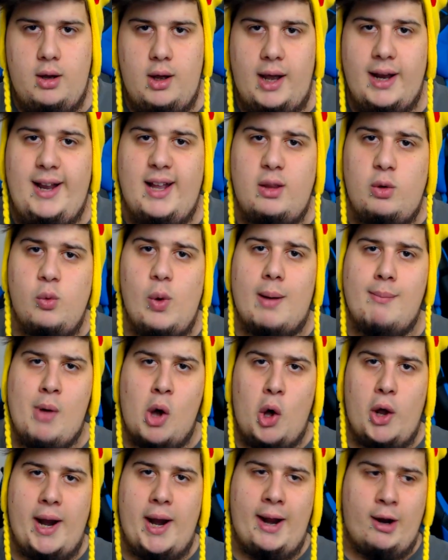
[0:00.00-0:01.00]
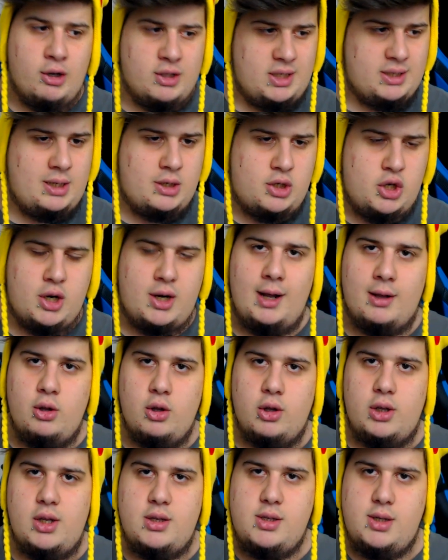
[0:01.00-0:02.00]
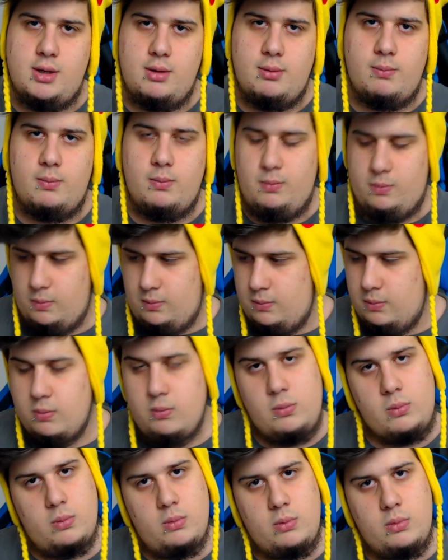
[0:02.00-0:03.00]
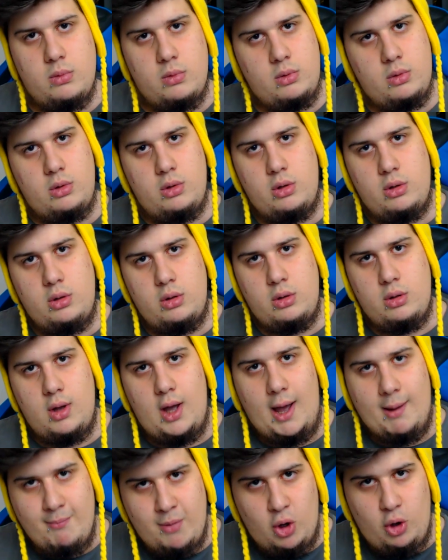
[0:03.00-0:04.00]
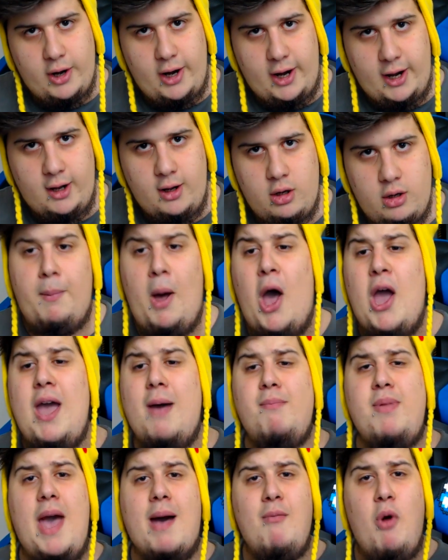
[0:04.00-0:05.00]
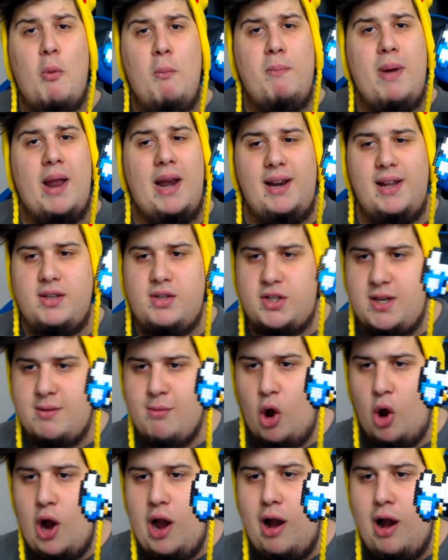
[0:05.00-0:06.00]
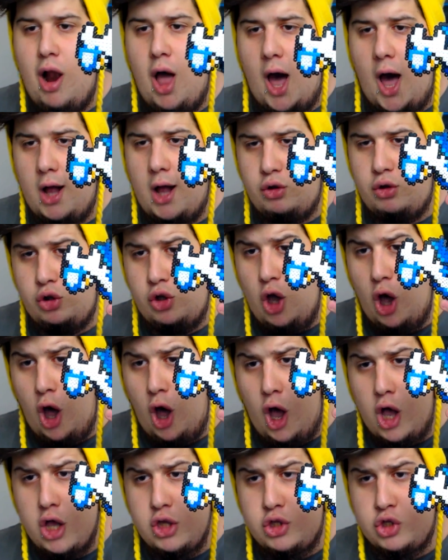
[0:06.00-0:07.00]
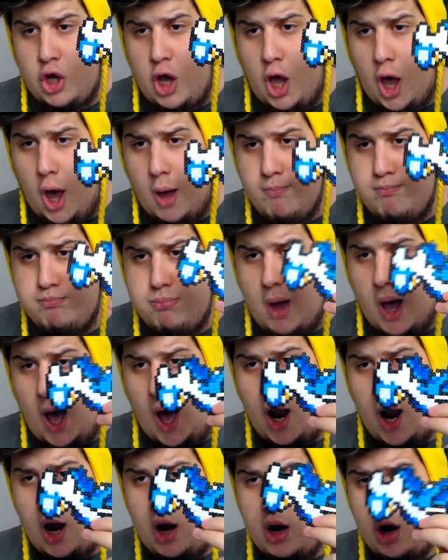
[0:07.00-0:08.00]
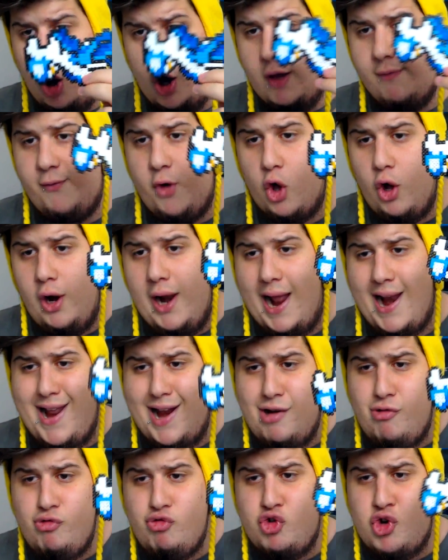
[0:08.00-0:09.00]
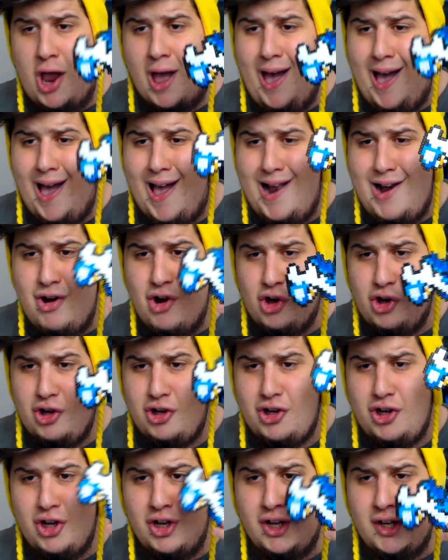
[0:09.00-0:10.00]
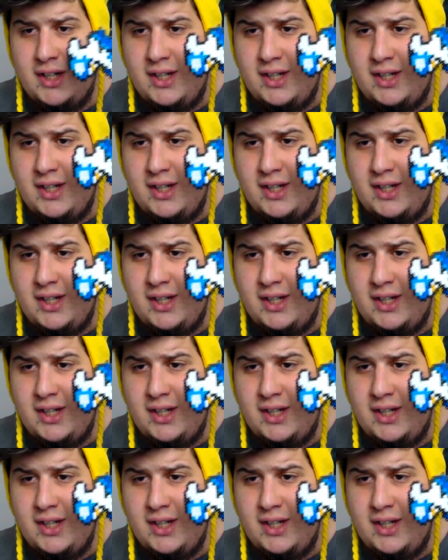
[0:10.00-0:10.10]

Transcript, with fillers: Anche tu, amore, cosa stai cercando di insinuare? Amore? Poi abbiamo un bellissimo Latios, che bello che vola nel cielo!